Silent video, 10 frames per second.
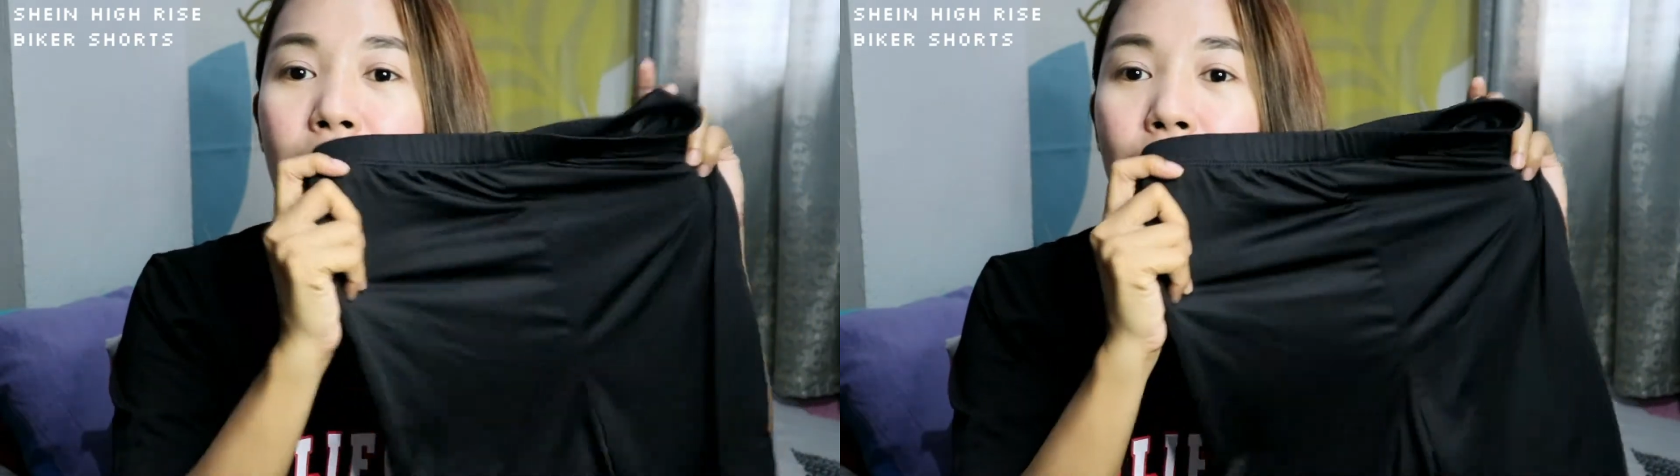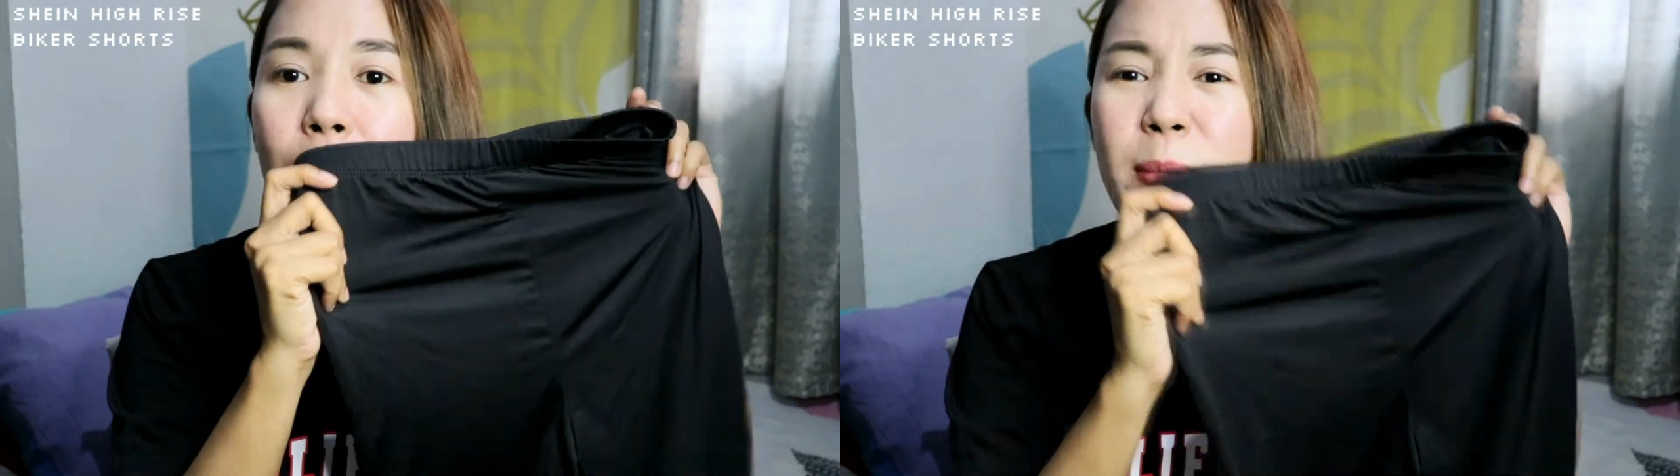
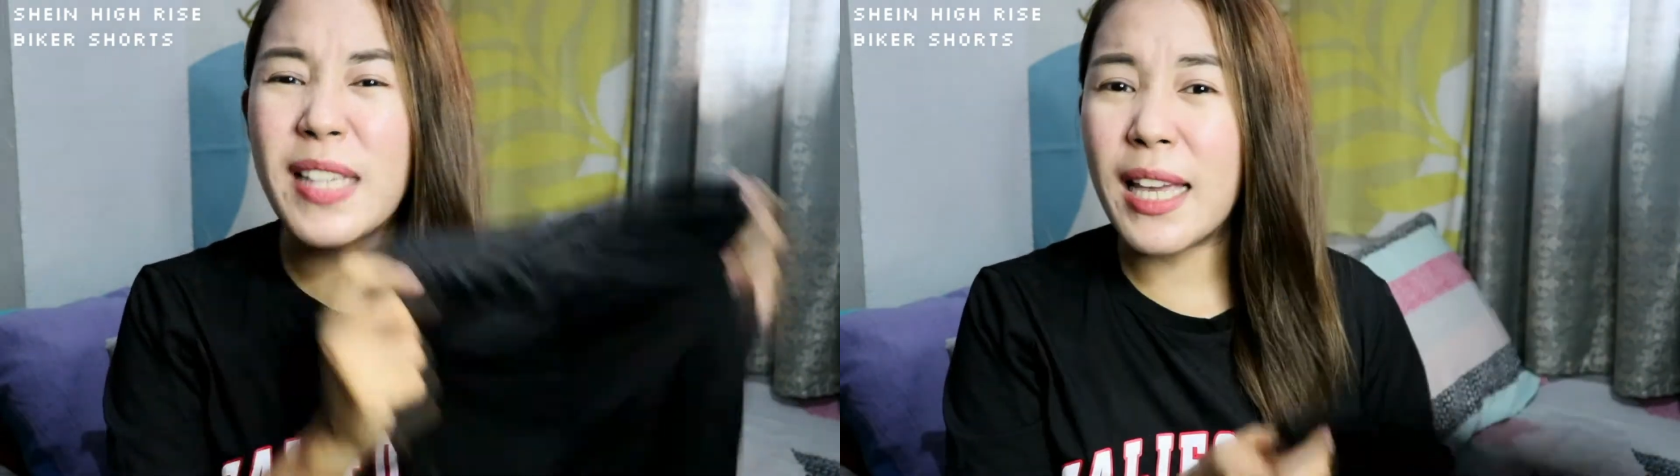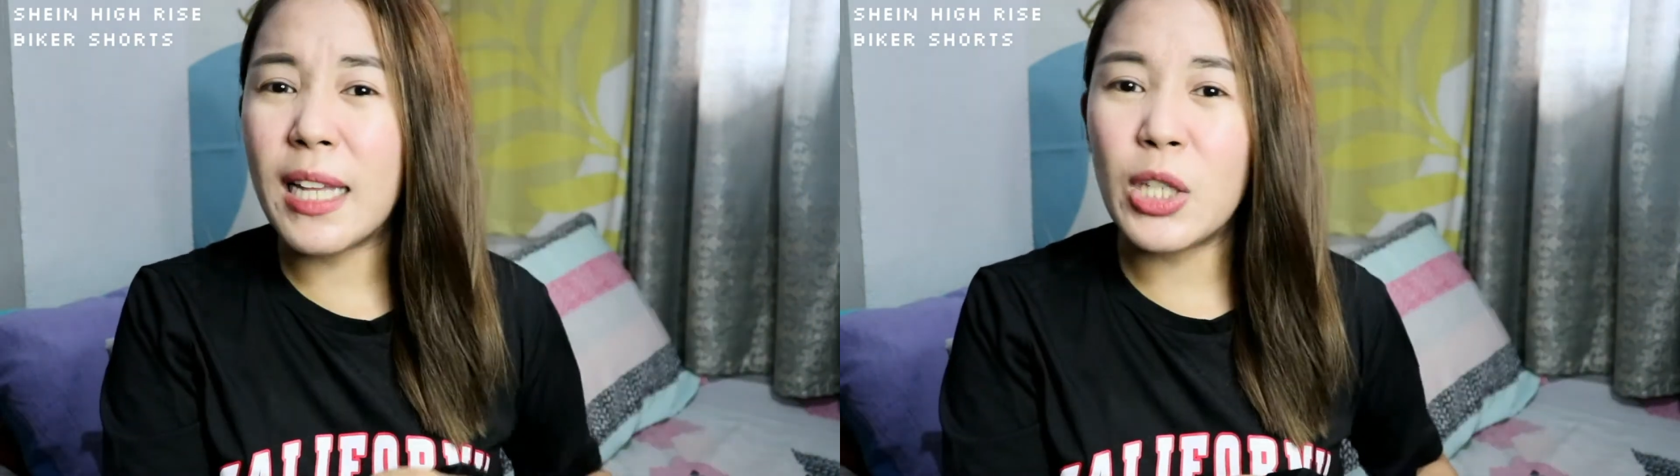um,
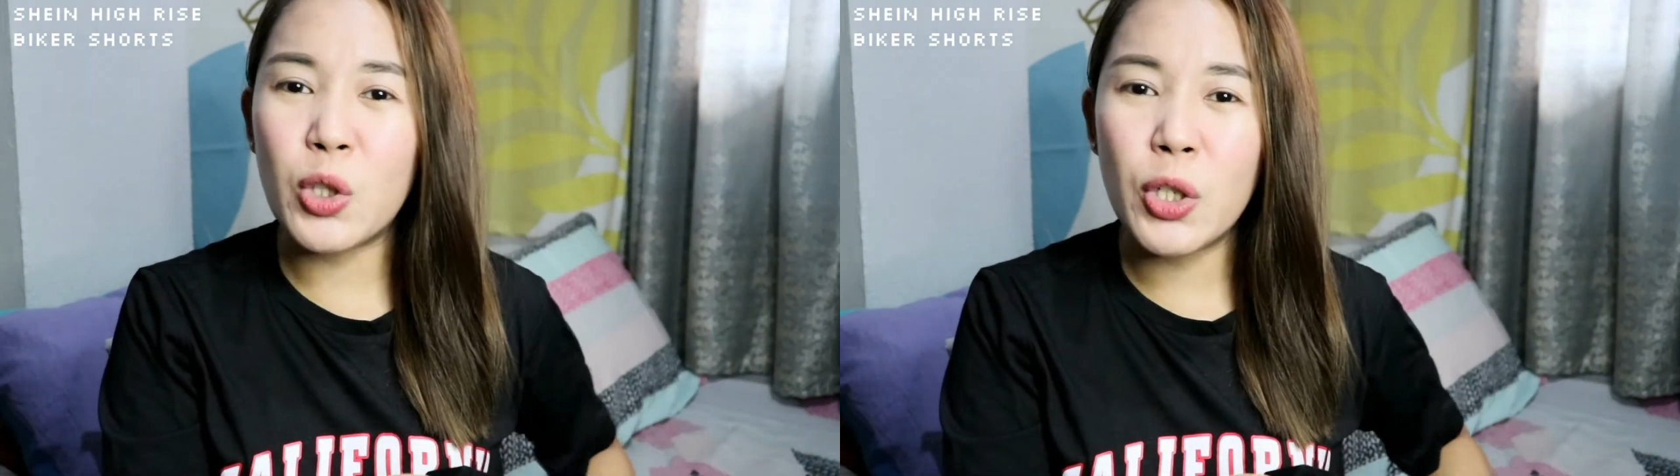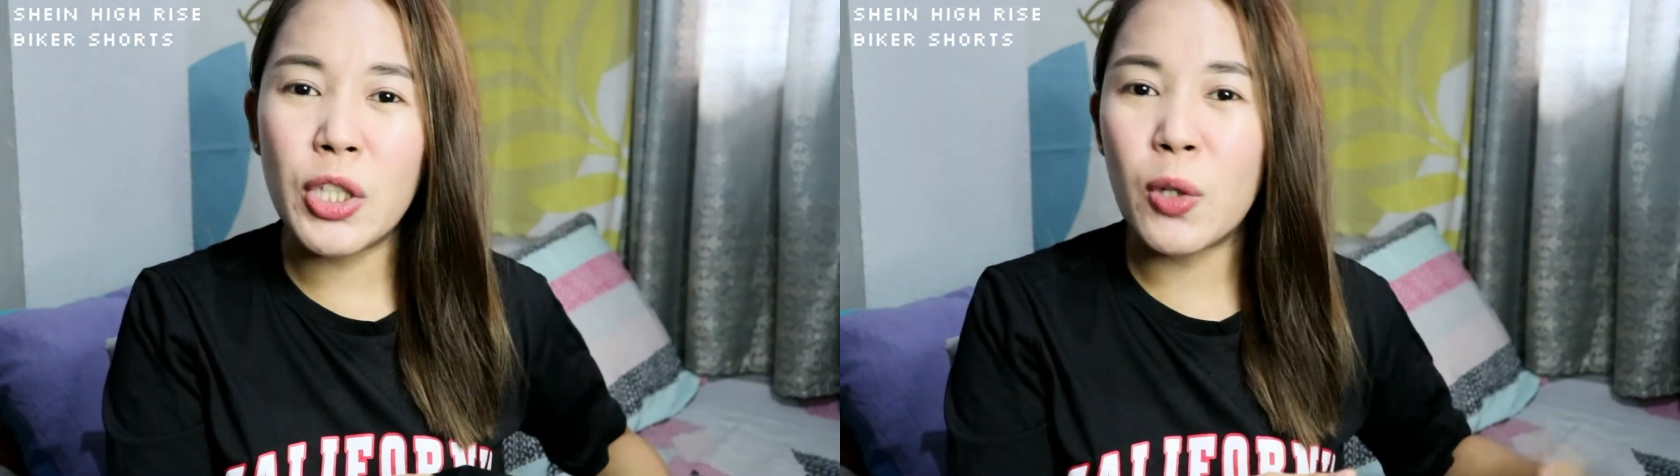cycling
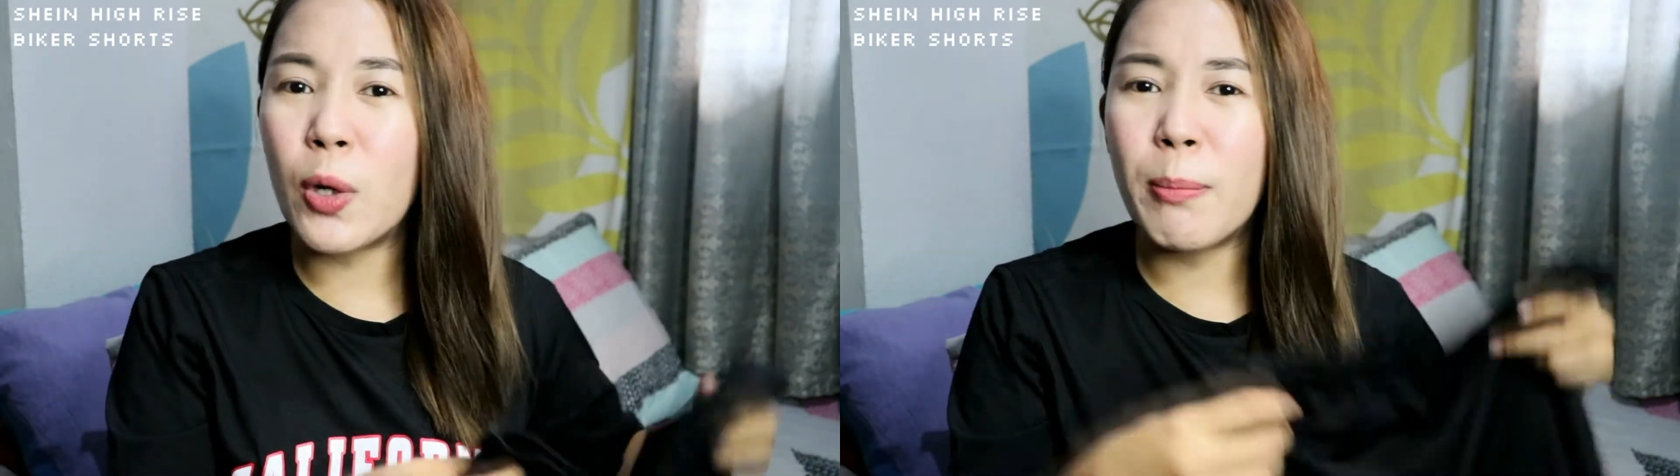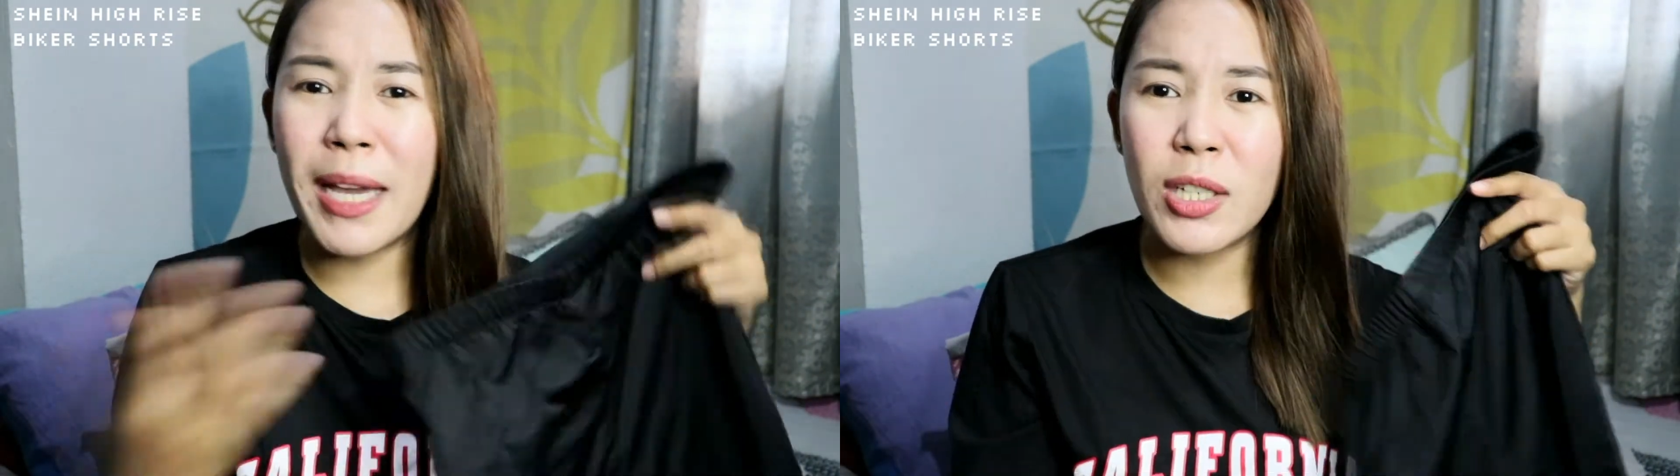shorts
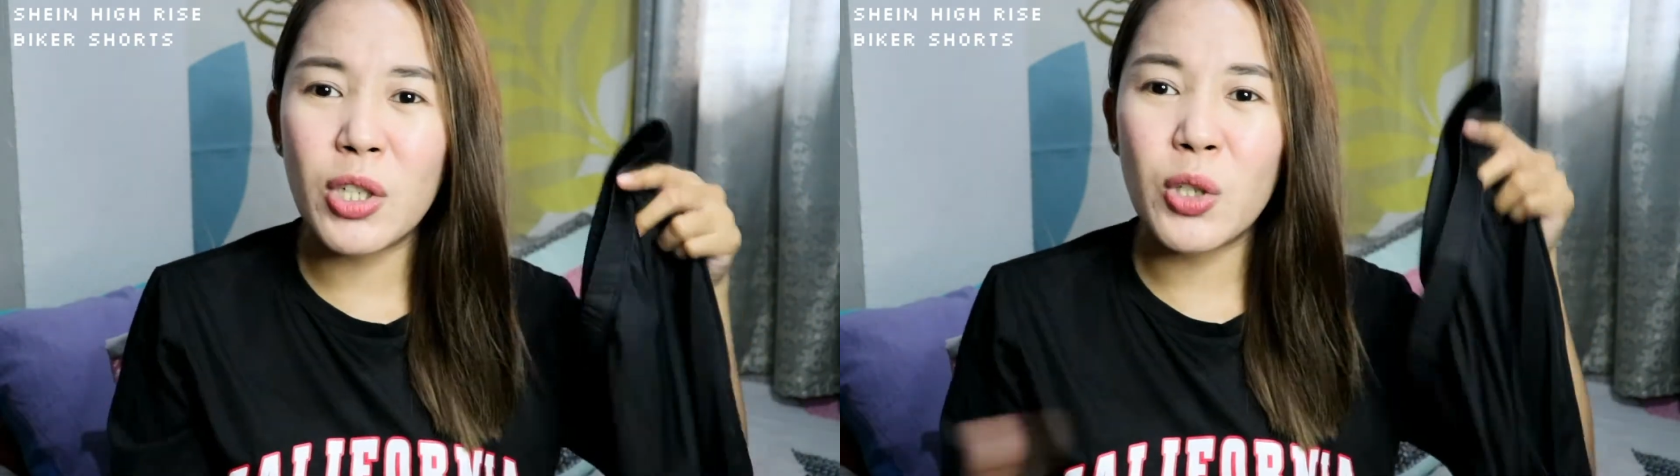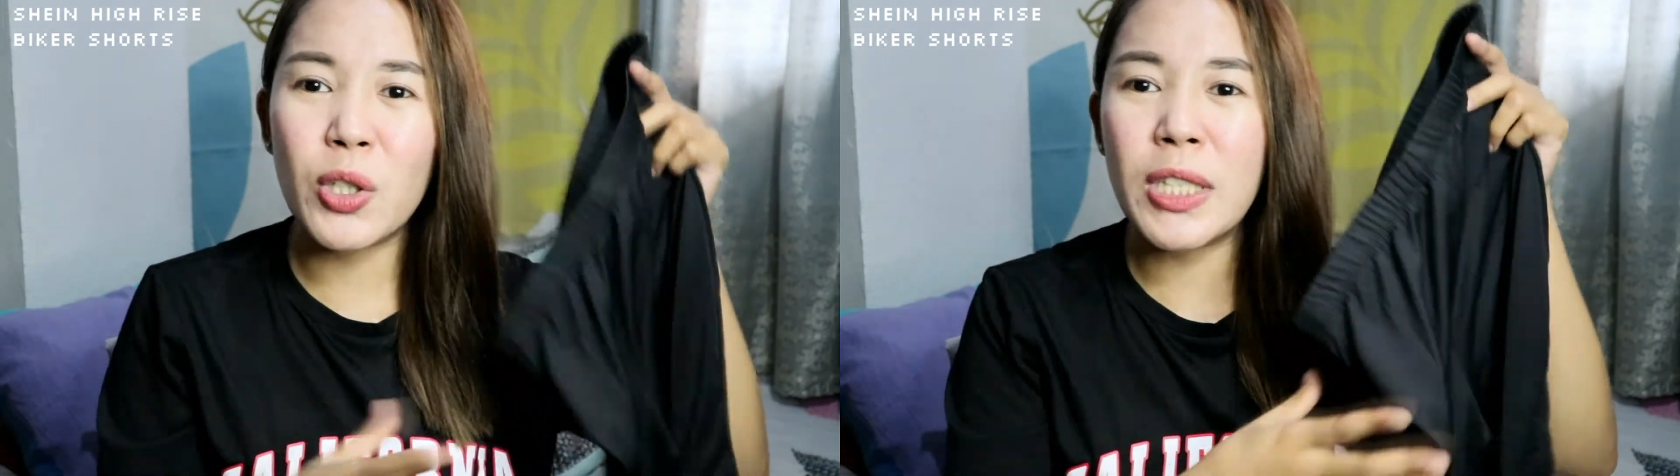or
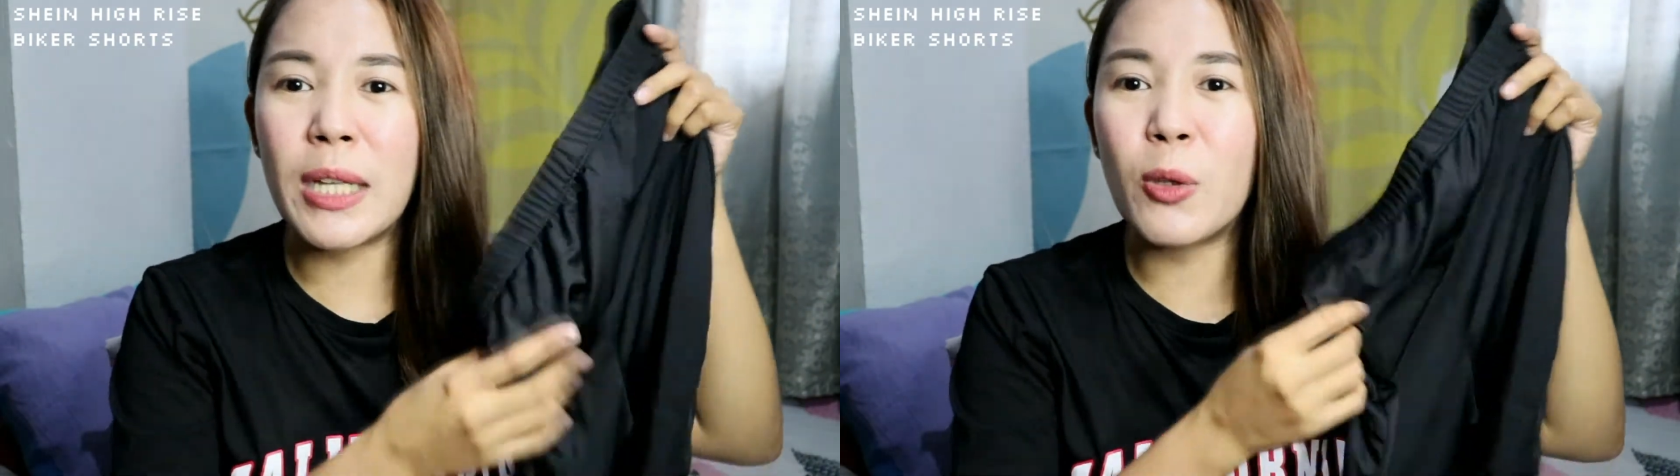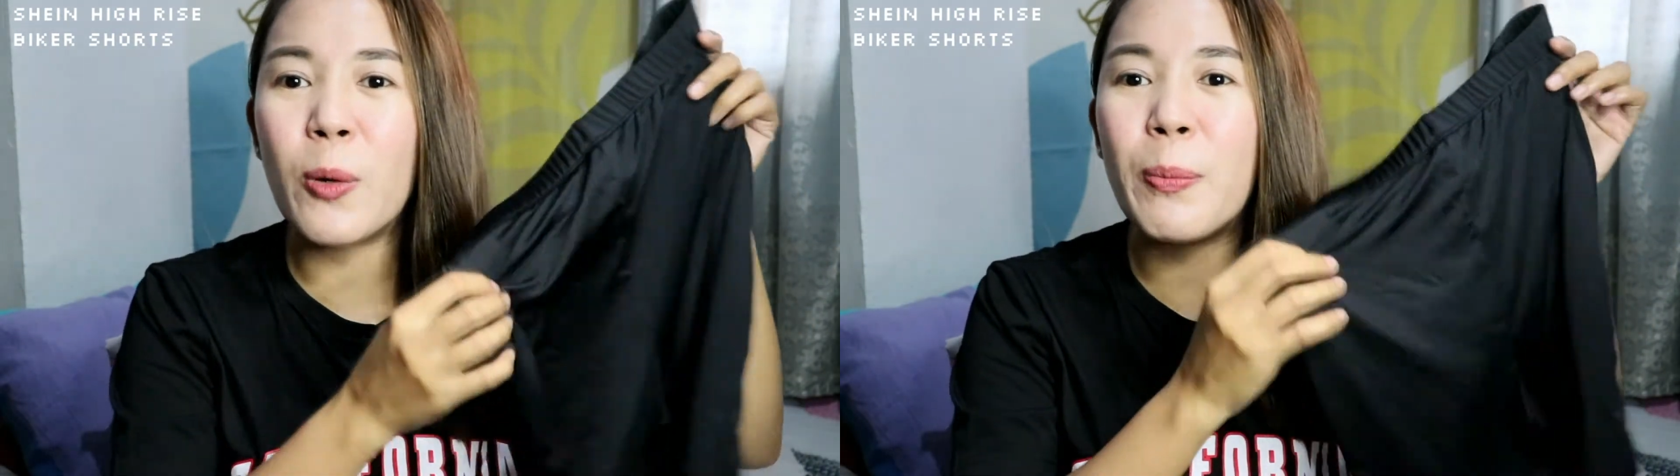biker shorts
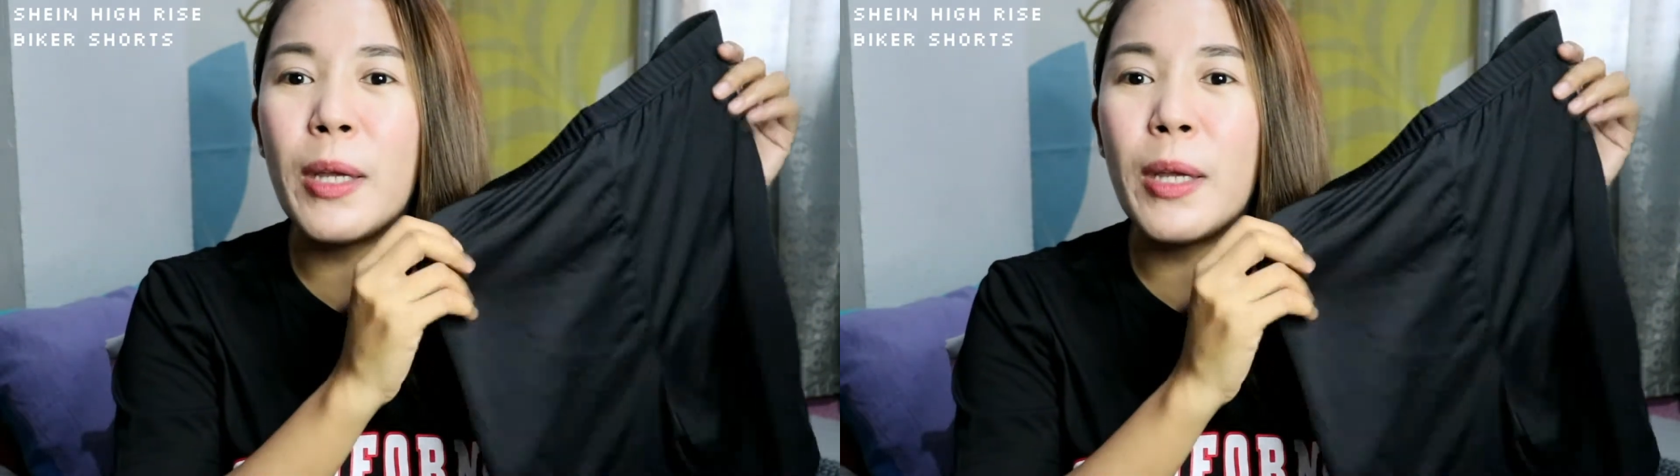na to.